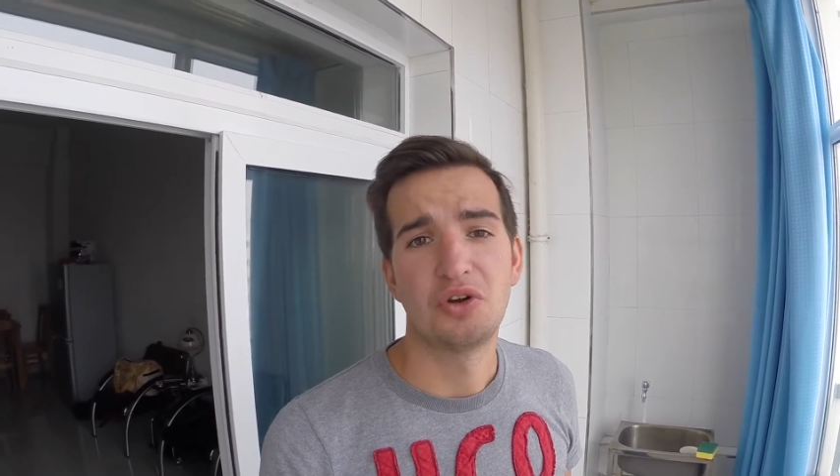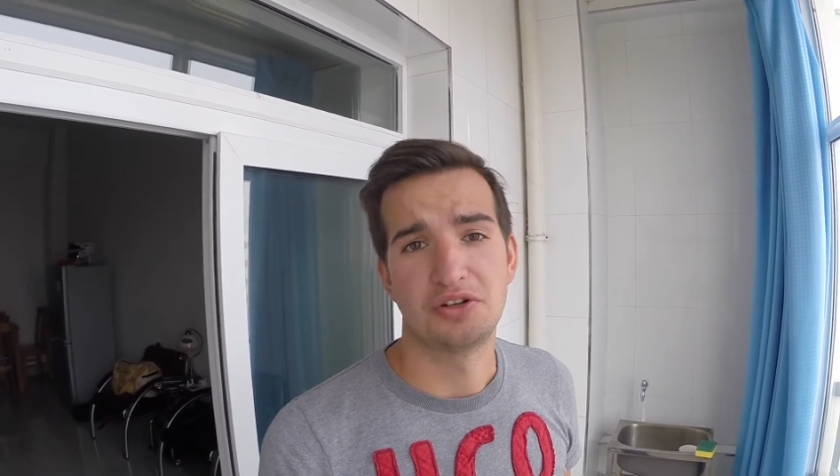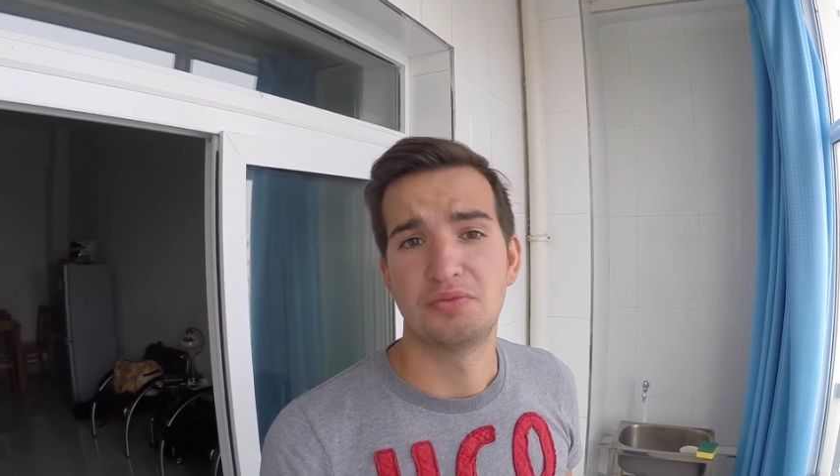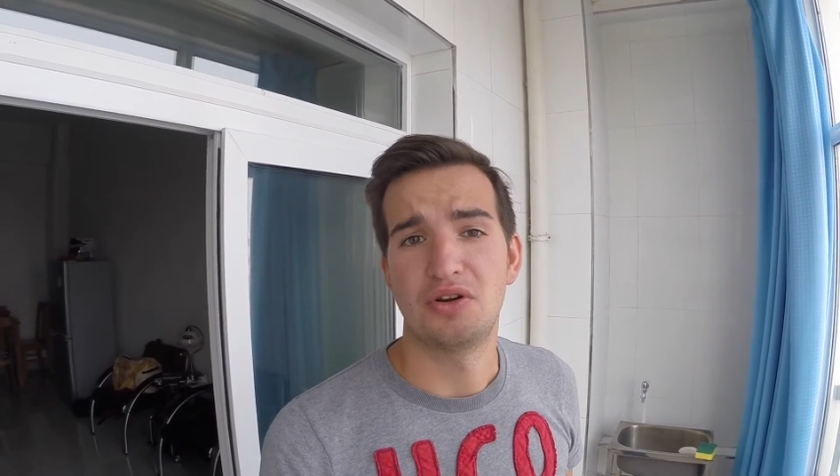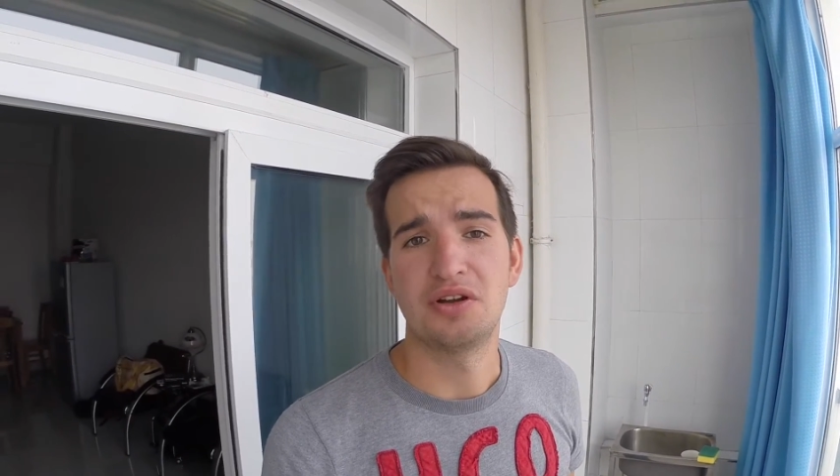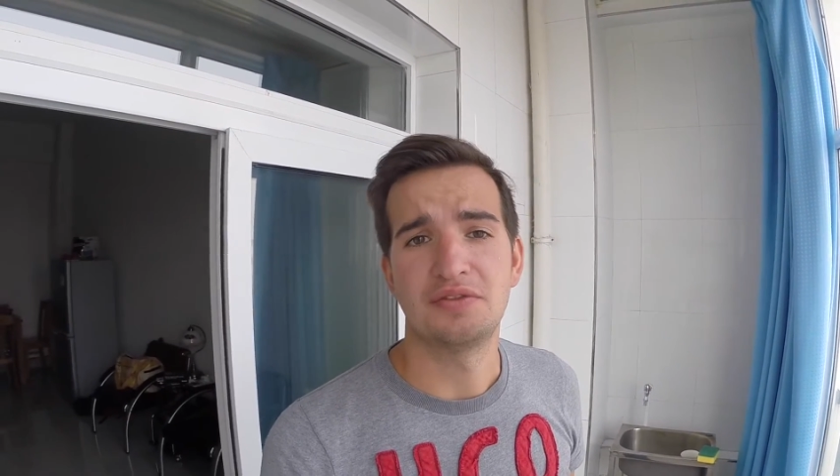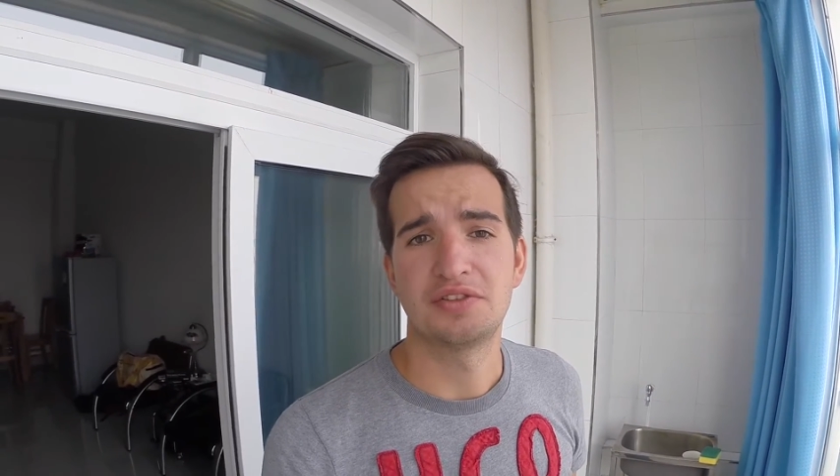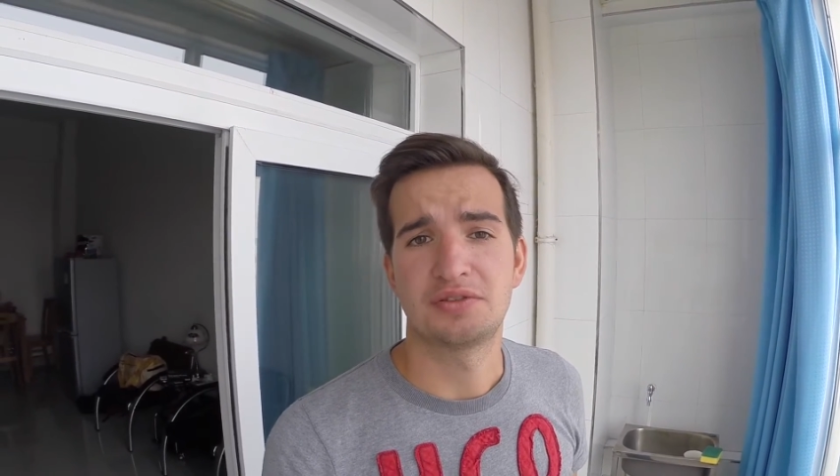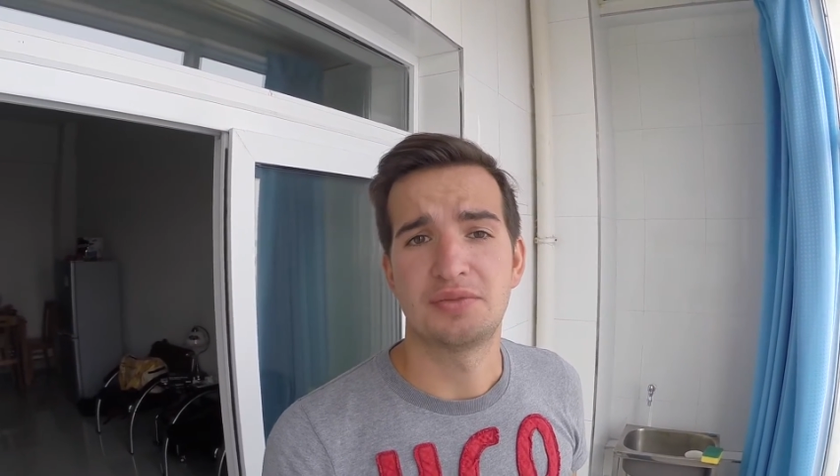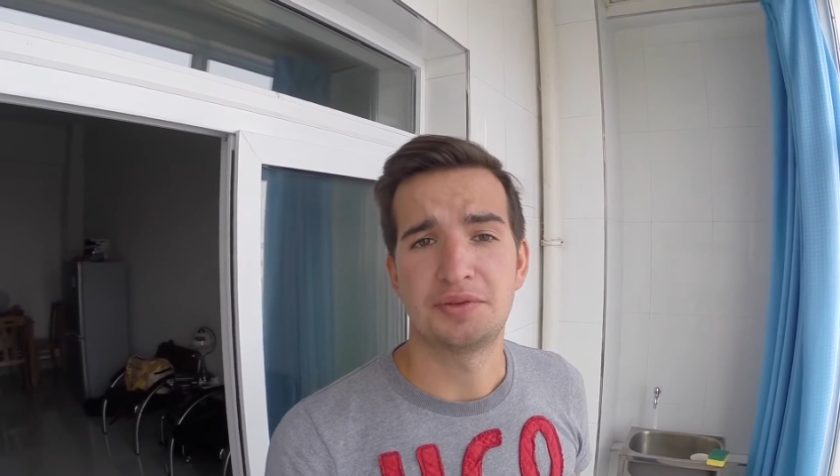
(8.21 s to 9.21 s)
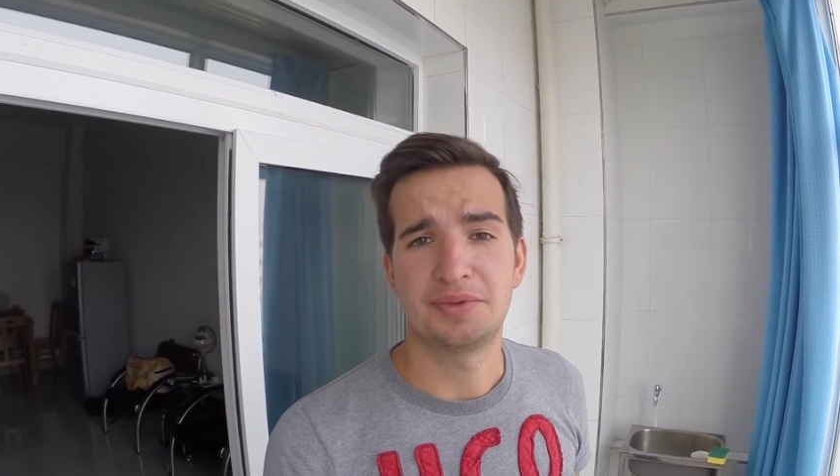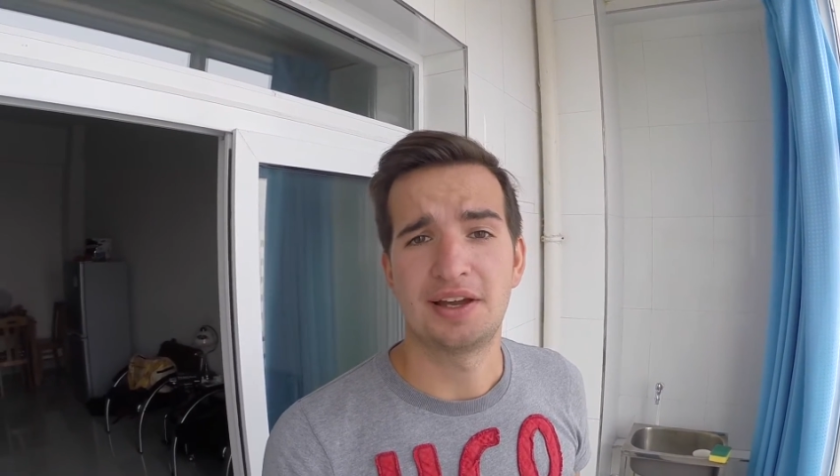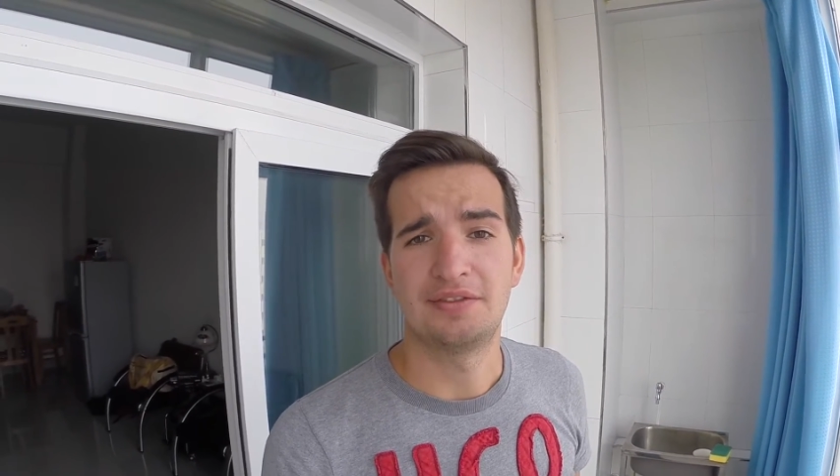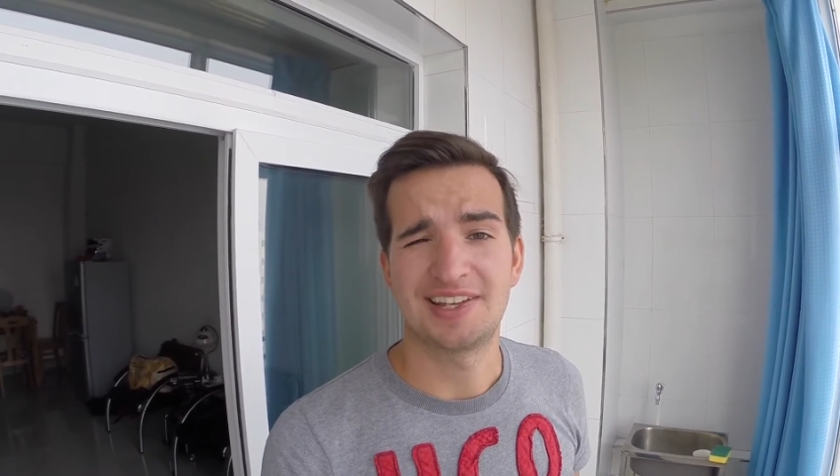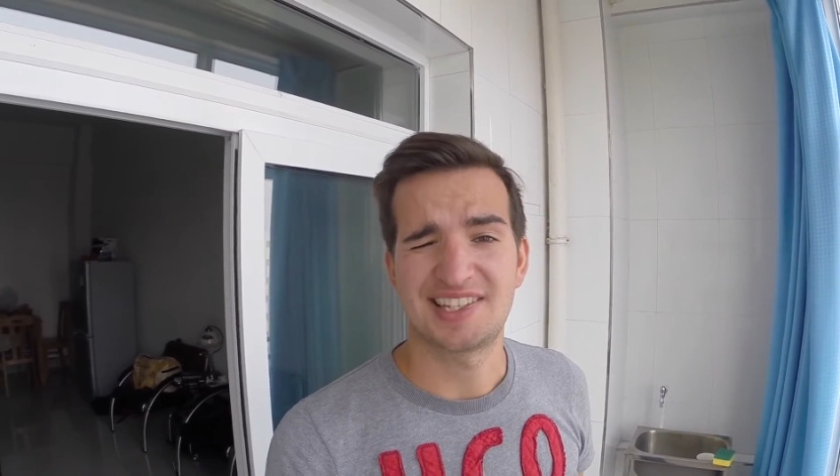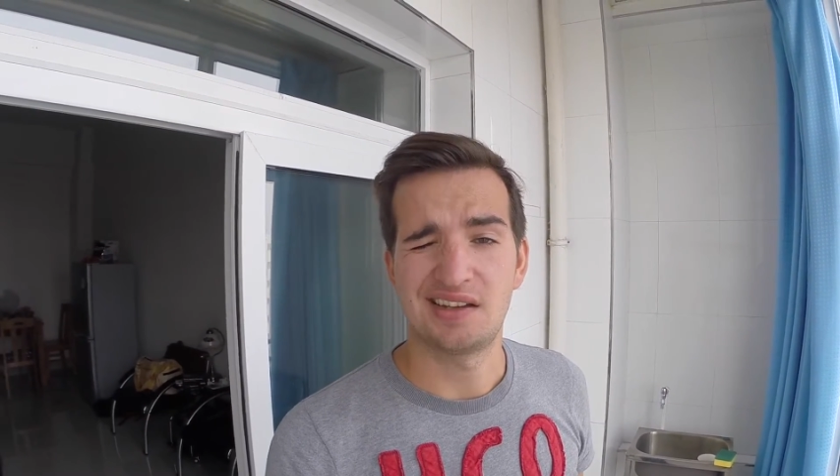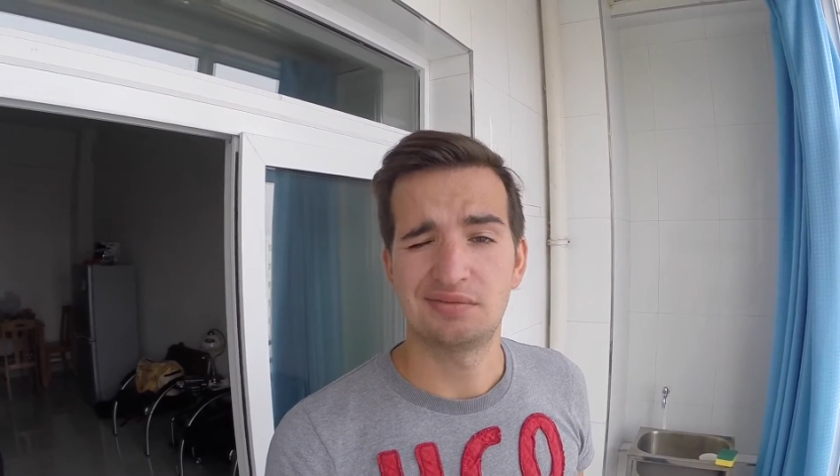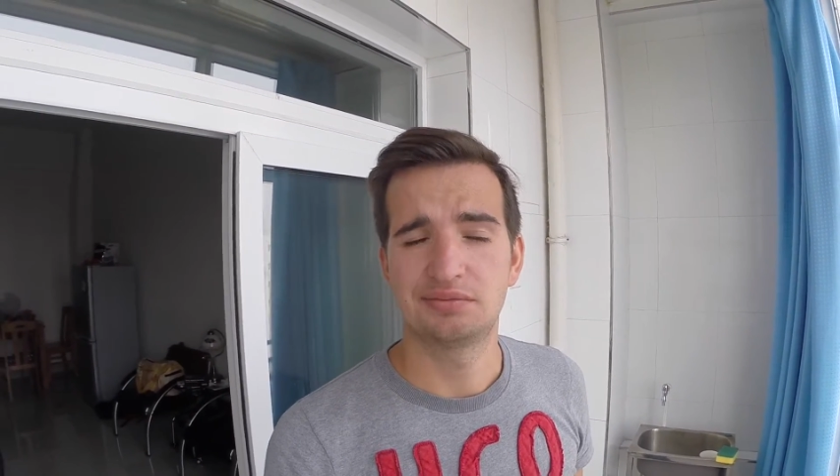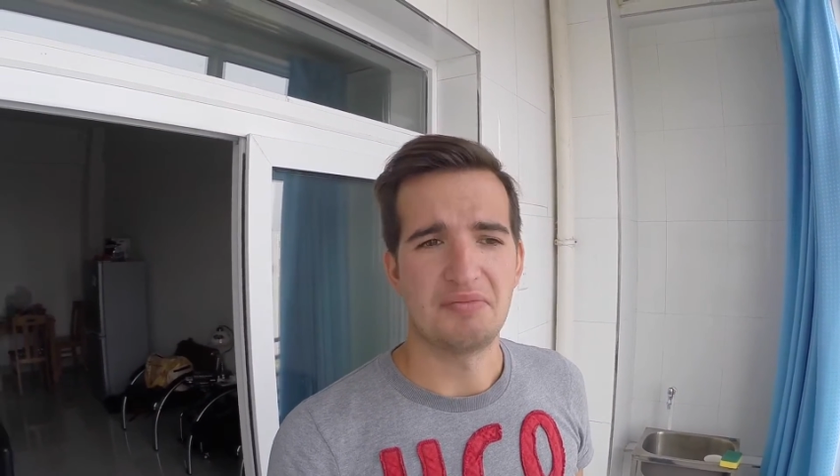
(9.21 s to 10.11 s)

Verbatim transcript: Heute Morgen hatten wir zum Beispiel kein Wasser.